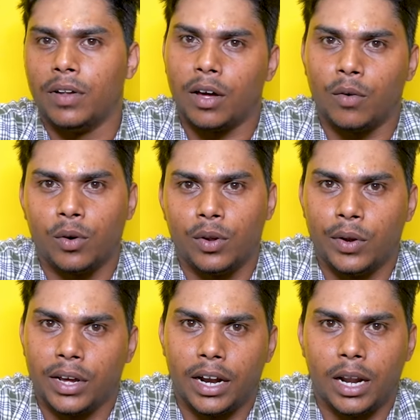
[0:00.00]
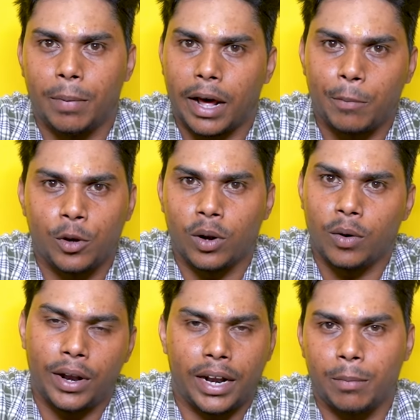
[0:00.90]
வந்து அவங்க வந்து ஒரு கில்லு
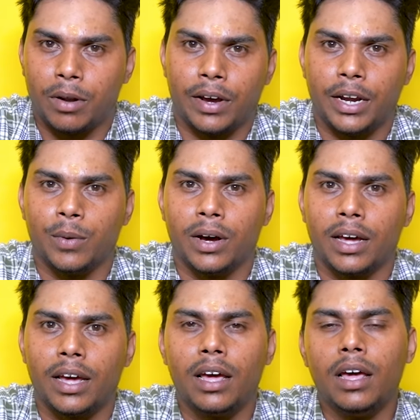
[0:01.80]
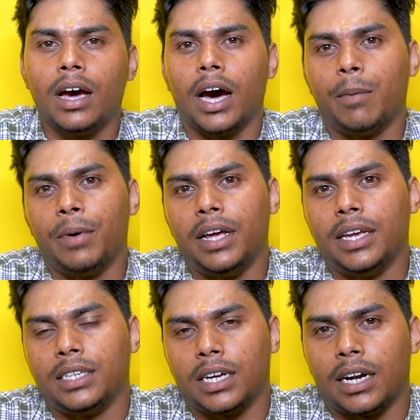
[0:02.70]
பார்பிக்கோலாம் ஒரே டைமில் வாங்கிடுவாங்க அதே மாதிரி
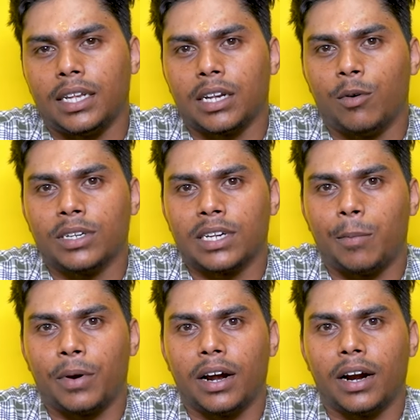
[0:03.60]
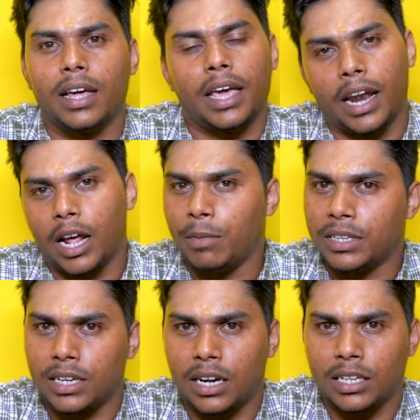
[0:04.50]
சிக்கன் ரைஸ் அவங்க சாப்பிட்றாங்கன்னா எல்லாருமே
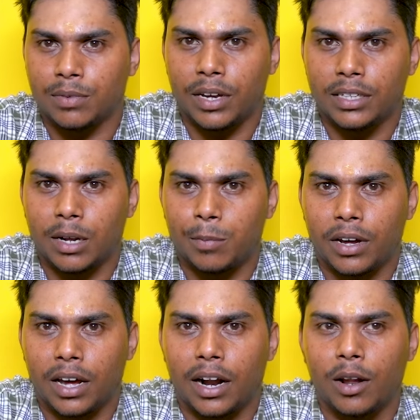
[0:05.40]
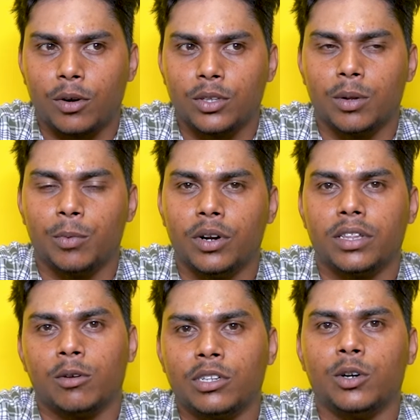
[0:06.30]
சிக்கன் ரைஸ் வாங்கி சாப்பிட்றாங்க அதனால் கொஞ்சம் நம்ம ஒரு
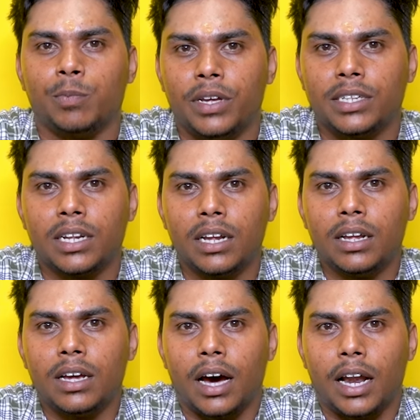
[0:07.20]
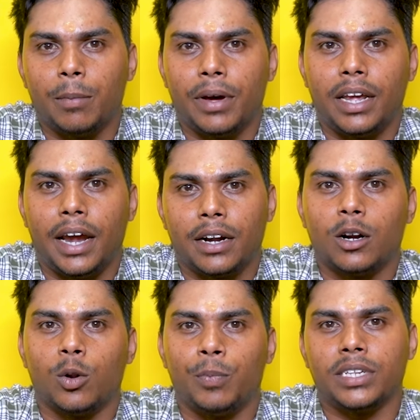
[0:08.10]
தௌசண்ட் ருபீஸ் அதே மாதிரி எயிட்
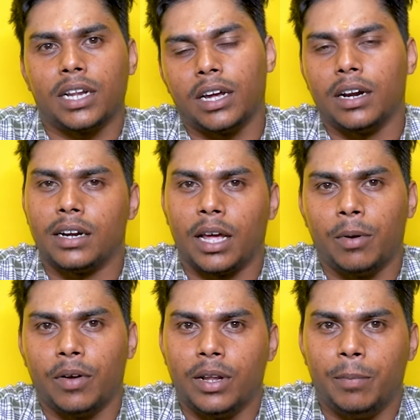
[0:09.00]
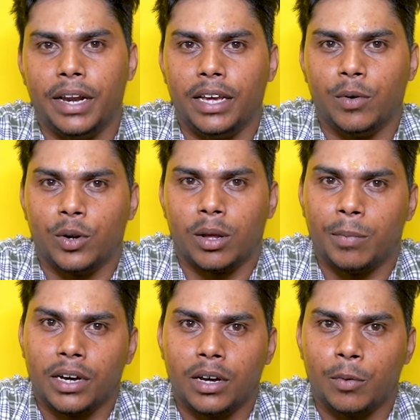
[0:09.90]
ஹண்ட்ரட் ருபீஸ் அந்த டைமில் வந்து பில்லிங் வரும்
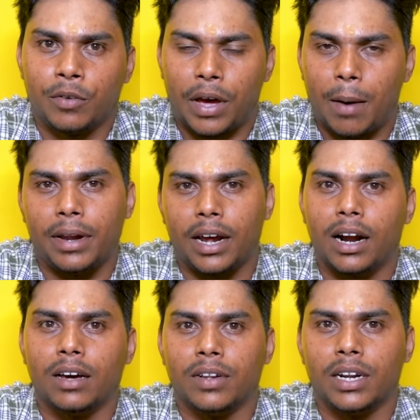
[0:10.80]
நமக்கு ஒரு ஃபேமிலியாக ஆளுங்க